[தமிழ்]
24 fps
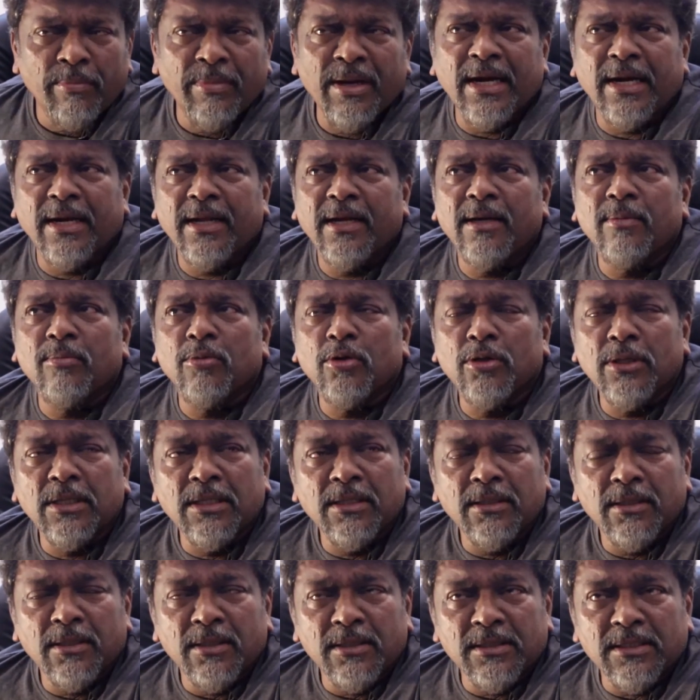ஒரு மேடைன்னு
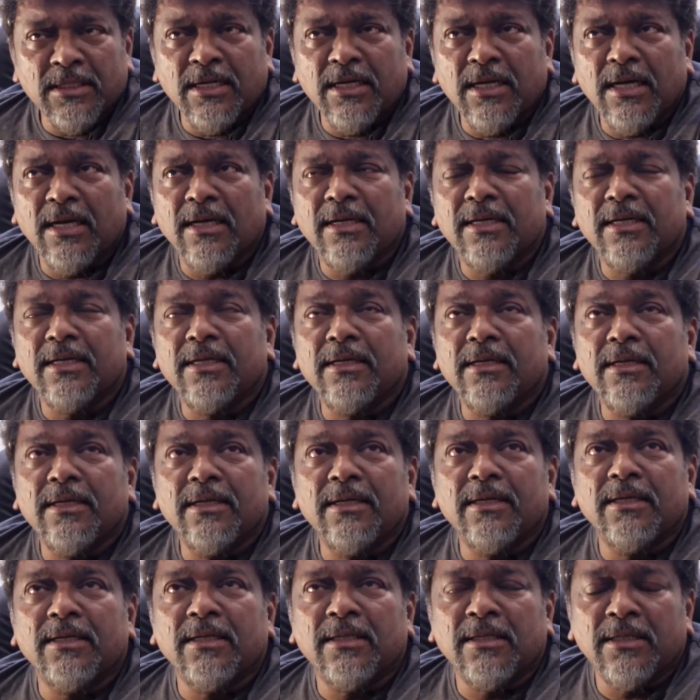போது அதுக்குன்னு சில
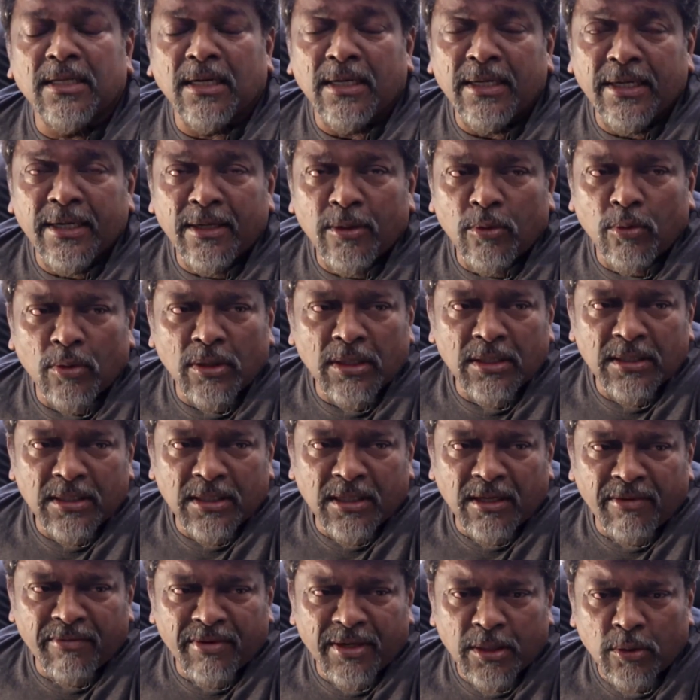நாகரிகங்கள் இருக்குது அதை
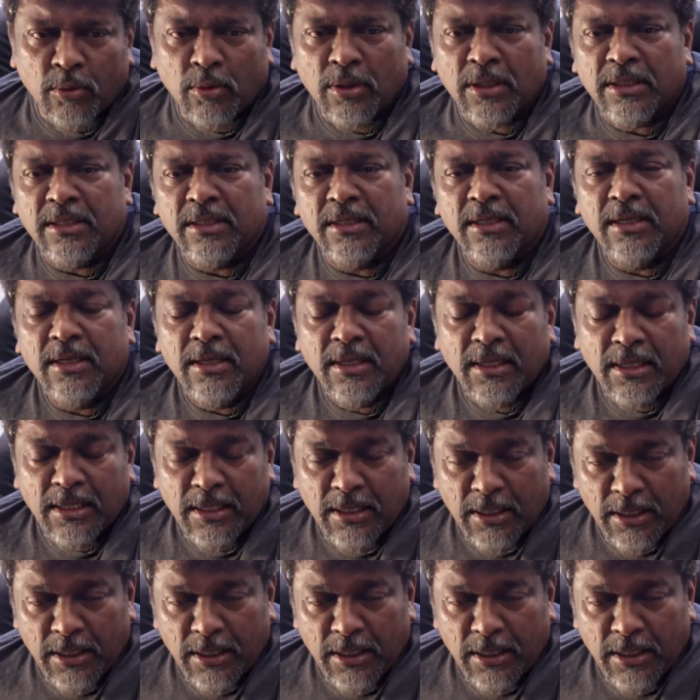தாண்டிடக்கூடாது தவறிடக்கூடாதுன்னு